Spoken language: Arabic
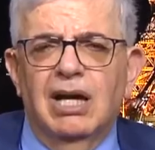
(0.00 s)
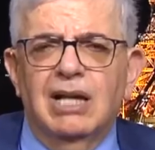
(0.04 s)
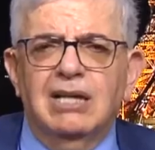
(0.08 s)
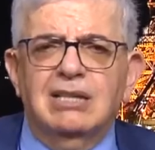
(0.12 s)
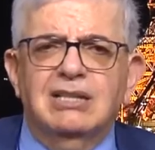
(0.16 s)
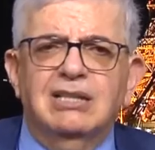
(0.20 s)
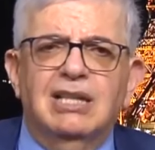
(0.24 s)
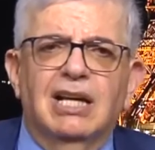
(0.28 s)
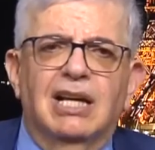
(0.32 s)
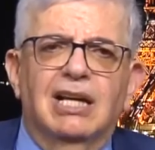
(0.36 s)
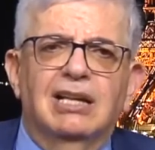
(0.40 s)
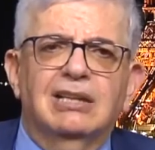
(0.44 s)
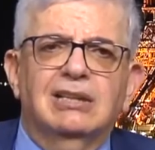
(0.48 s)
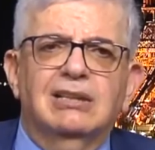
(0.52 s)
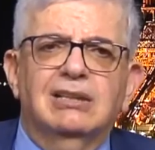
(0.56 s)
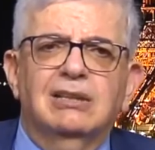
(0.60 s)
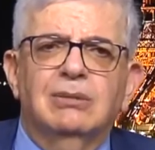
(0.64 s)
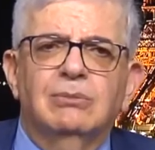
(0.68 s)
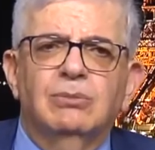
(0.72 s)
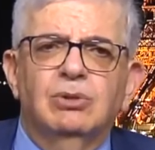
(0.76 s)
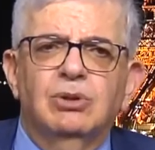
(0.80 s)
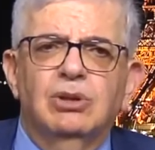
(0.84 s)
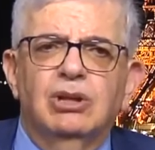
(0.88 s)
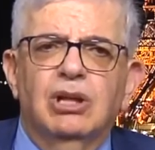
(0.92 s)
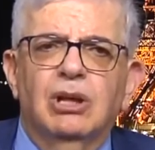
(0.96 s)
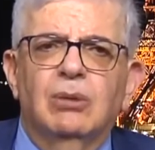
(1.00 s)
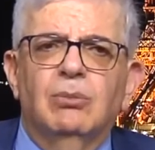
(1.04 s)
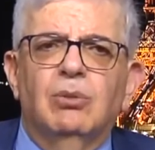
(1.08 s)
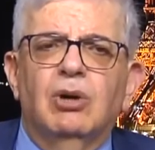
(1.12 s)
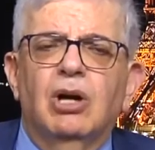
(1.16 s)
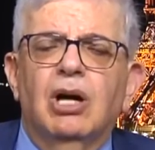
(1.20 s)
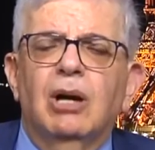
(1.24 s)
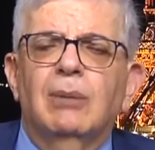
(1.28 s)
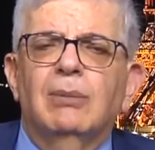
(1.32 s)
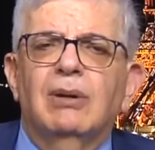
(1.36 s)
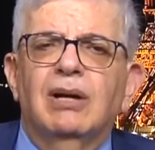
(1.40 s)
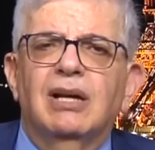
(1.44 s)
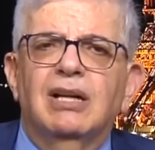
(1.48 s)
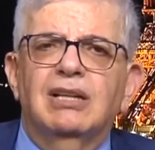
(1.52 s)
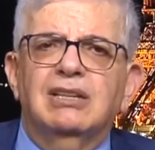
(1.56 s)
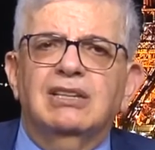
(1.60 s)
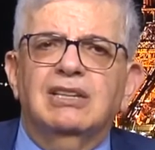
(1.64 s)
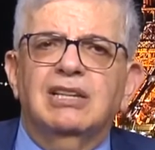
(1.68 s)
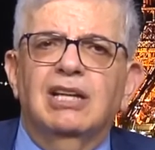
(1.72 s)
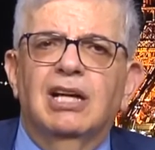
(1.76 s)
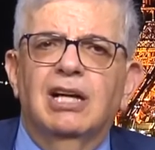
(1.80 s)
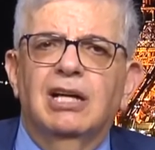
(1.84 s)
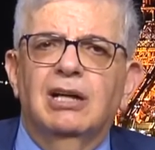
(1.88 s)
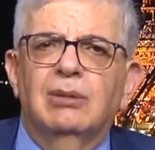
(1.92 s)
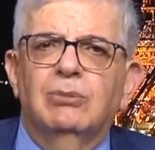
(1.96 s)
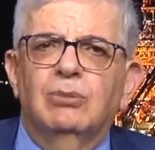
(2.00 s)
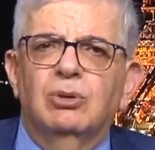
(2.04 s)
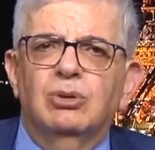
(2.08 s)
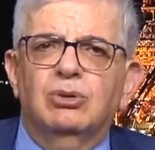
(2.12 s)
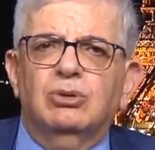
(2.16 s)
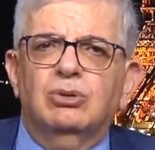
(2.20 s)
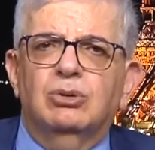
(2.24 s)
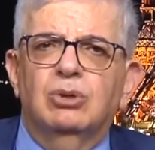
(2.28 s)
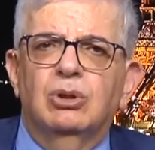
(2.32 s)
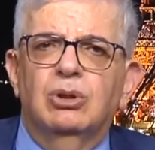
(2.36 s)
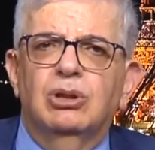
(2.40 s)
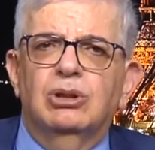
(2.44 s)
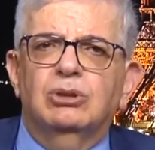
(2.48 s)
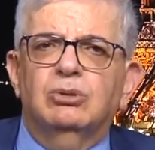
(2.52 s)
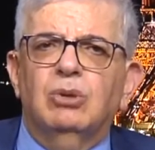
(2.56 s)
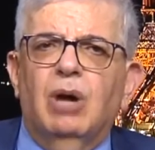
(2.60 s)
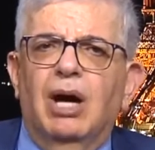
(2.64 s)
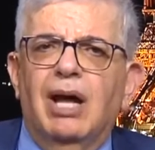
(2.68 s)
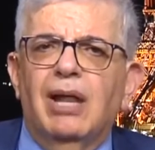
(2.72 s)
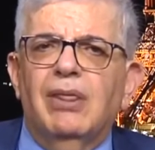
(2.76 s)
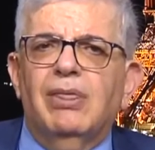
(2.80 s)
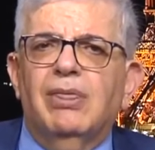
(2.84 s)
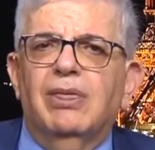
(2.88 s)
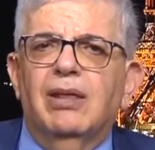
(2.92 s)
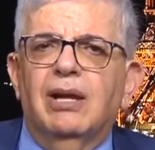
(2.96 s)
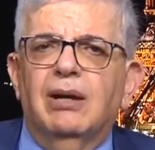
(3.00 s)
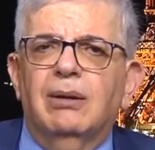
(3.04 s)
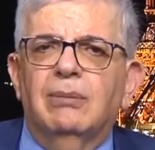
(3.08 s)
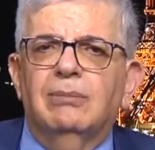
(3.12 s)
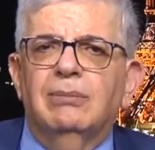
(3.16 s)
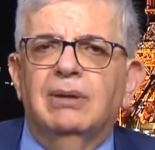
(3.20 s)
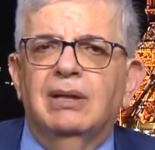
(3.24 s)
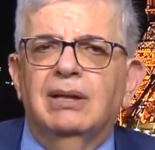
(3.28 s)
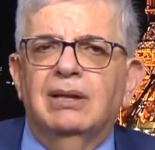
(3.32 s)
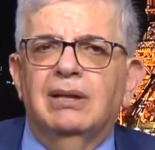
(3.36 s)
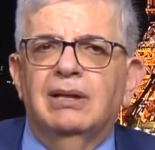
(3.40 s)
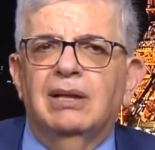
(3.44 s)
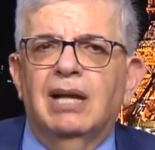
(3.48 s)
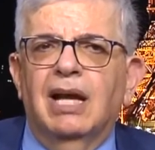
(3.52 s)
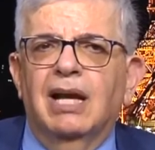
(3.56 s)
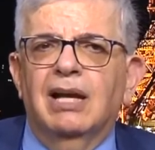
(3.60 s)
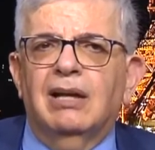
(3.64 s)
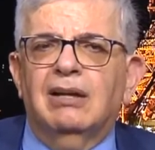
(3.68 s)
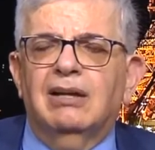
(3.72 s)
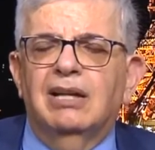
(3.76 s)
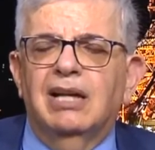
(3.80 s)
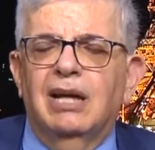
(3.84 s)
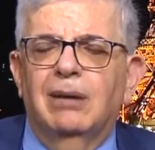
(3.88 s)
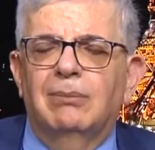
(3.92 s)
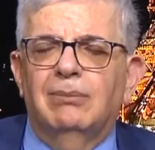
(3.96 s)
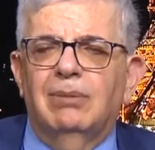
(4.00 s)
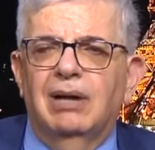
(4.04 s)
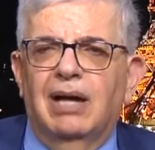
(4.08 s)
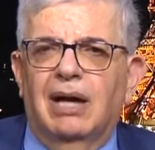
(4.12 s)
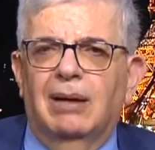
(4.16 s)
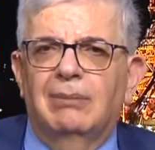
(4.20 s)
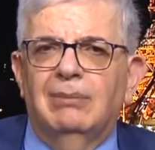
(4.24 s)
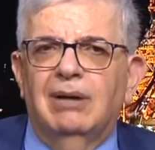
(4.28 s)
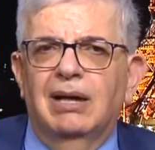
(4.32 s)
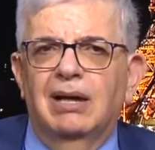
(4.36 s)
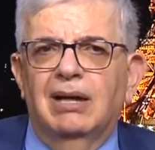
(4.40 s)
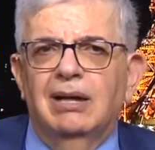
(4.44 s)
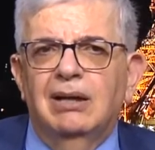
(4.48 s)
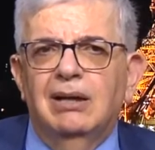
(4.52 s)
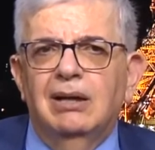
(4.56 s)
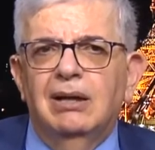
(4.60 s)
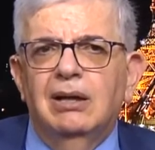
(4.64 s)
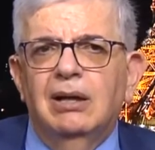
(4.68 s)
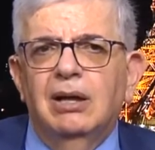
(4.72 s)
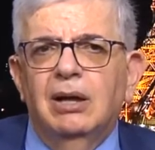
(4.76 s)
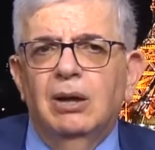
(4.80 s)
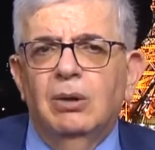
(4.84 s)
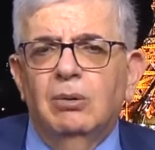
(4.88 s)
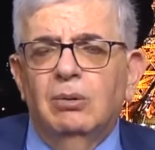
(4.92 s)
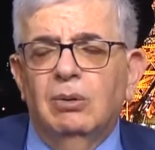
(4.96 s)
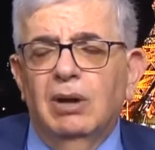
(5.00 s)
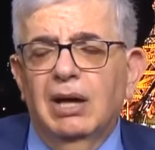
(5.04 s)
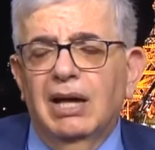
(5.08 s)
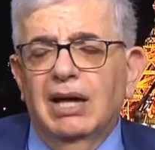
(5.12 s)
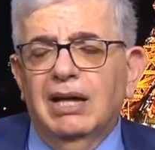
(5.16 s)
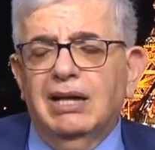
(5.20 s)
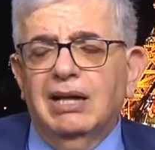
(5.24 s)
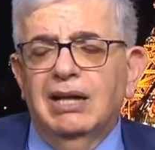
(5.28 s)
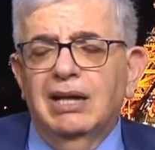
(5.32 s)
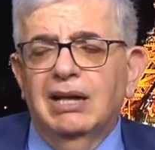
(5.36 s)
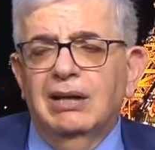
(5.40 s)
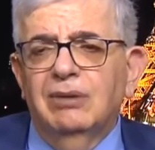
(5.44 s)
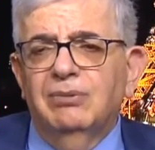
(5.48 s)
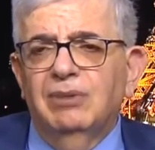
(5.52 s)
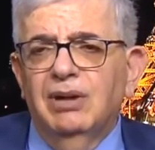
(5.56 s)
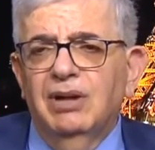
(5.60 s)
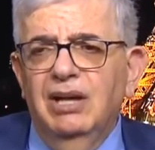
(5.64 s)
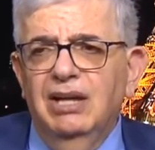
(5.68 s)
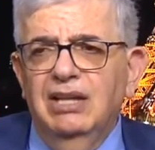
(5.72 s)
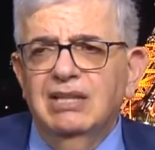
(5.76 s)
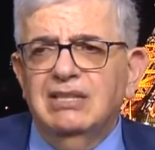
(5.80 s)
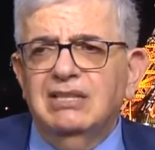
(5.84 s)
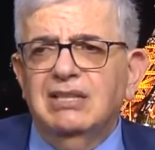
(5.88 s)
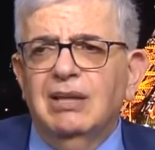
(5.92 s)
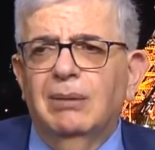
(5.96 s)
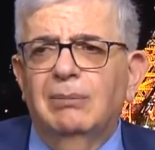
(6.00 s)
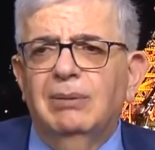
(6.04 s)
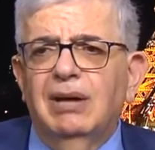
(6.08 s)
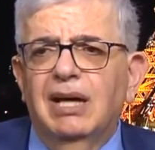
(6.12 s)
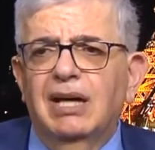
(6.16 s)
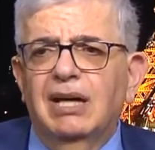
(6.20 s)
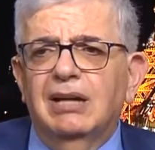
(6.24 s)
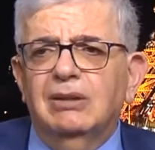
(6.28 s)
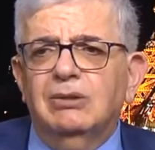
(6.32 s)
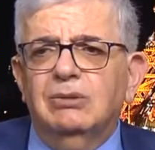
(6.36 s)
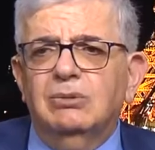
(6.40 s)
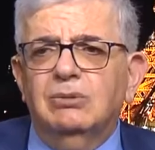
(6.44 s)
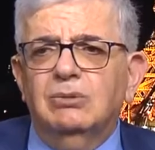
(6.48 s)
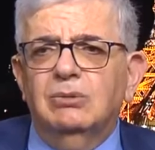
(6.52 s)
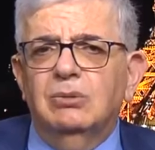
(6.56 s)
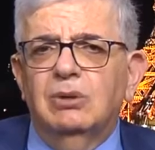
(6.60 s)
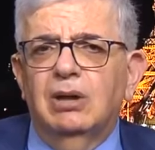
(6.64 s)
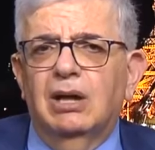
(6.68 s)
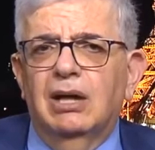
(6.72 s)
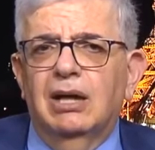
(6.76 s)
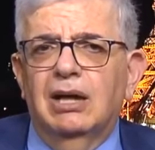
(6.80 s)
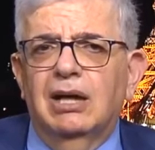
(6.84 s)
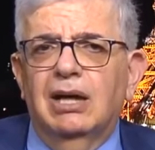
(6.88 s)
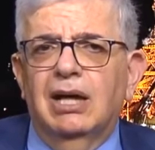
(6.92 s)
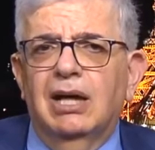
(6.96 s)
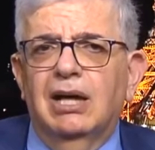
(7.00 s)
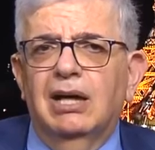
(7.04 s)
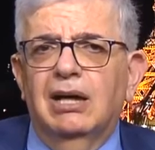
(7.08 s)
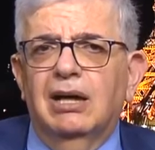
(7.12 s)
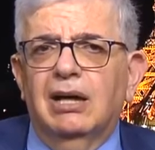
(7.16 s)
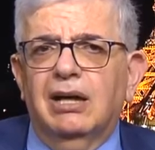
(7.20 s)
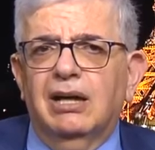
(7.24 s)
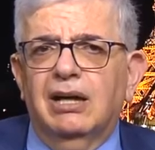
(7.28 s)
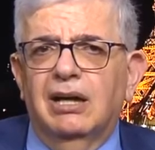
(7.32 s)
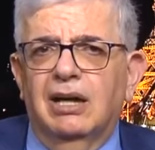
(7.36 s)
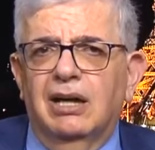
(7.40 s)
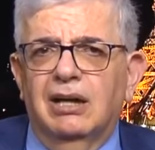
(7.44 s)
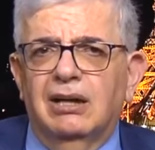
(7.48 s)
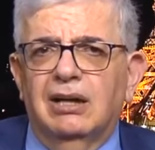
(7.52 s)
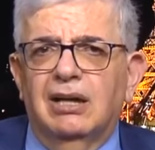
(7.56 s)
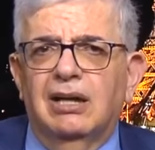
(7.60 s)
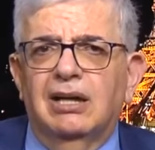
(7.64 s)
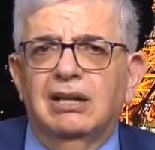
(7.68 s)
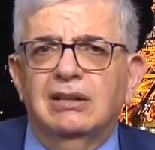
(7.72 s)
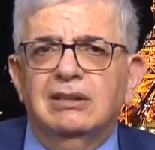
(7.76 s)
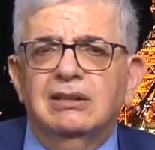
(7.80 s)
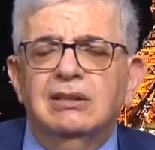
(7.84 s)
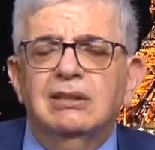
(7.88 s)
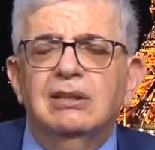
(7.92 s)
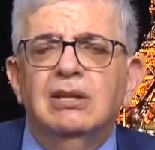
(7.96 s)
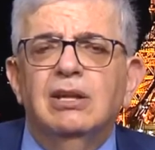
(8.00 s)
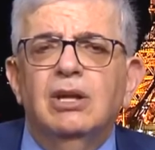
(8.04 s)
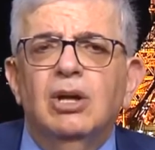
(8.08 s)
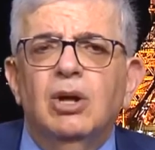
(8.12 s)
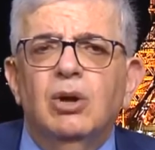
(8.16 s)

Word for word: أرسلت مدير مخابراتها لموسكو لتحذر من القيام بالعمل ولكن في الحسابات والرهانات